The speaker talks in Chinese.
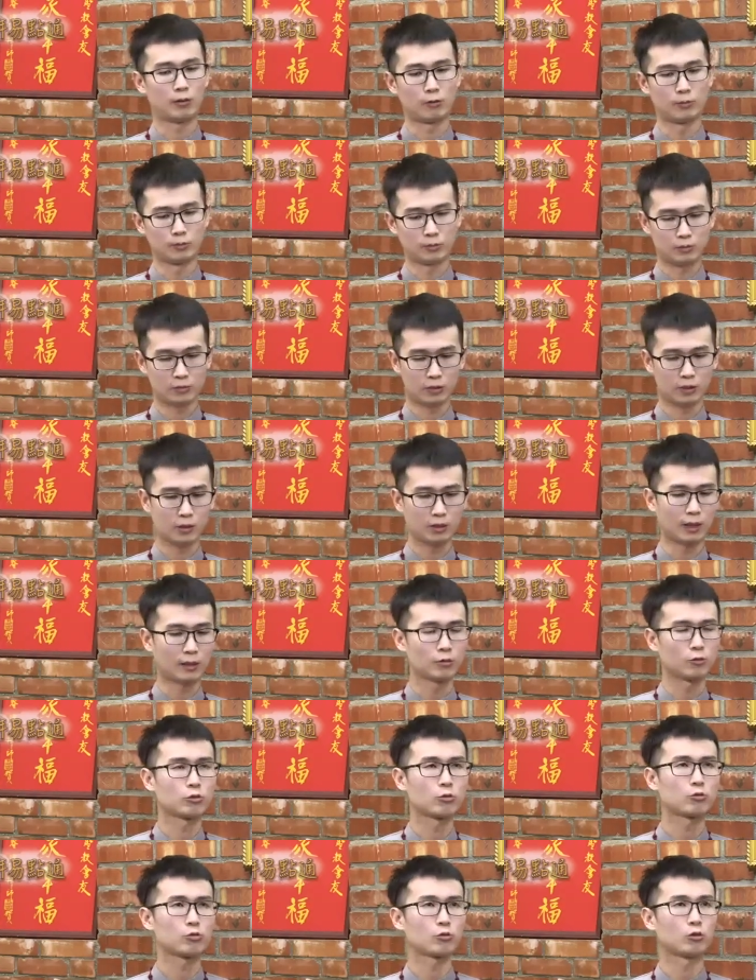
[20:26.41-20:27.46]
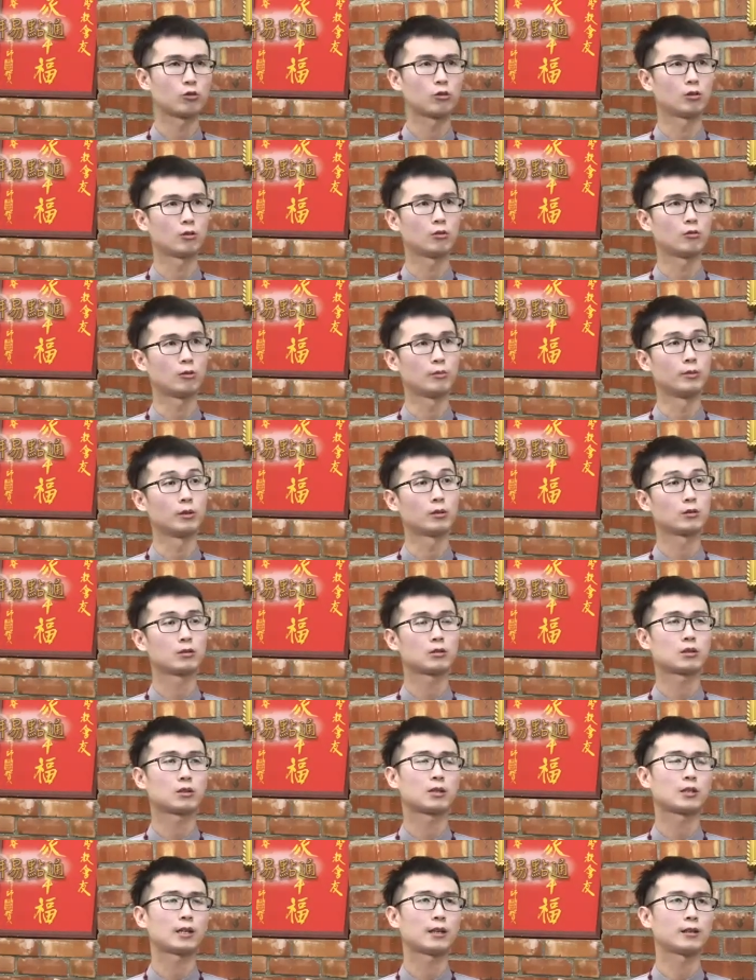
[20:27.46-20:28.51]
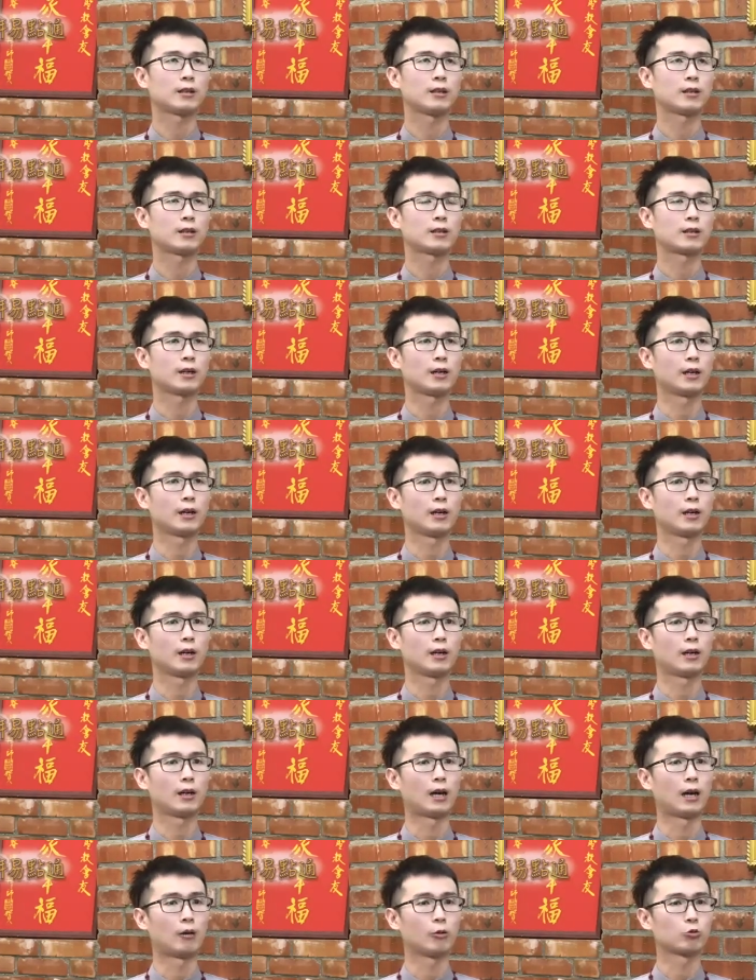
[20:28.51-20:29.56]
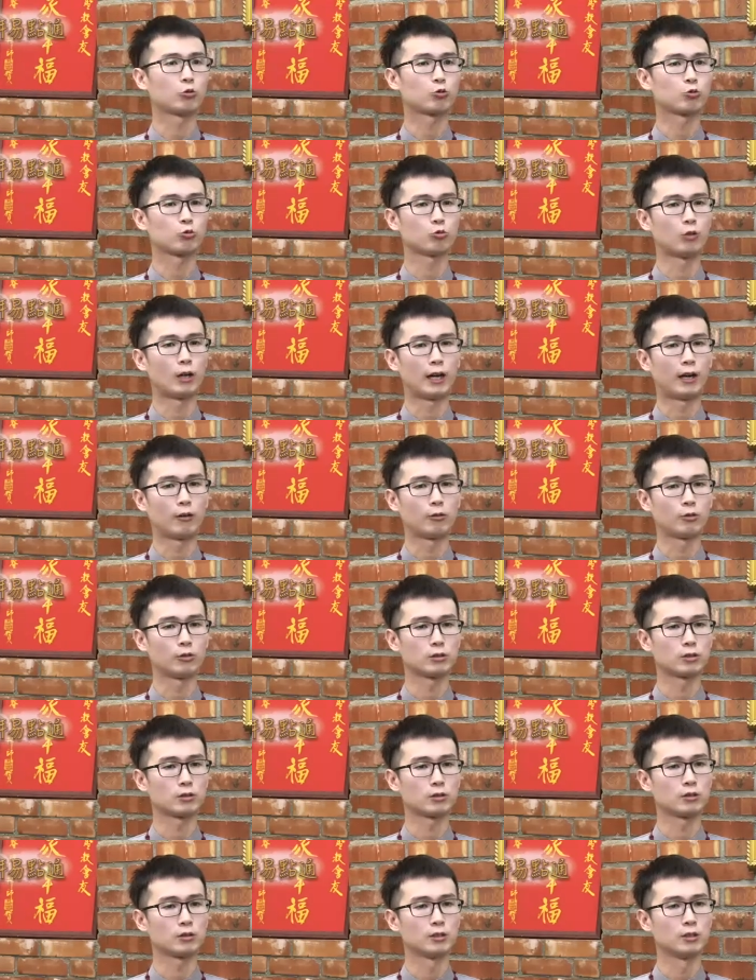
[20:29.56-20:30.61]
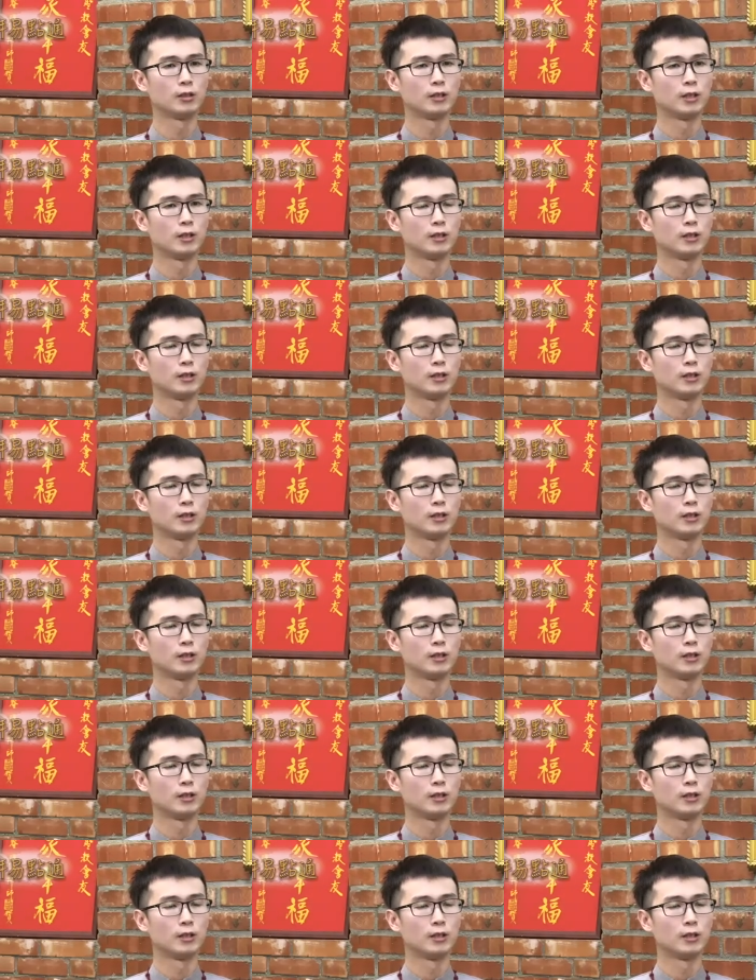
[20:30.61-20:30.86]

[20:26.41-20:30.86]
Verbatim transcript: 我们经常会说，我们像那个老祖啊，或是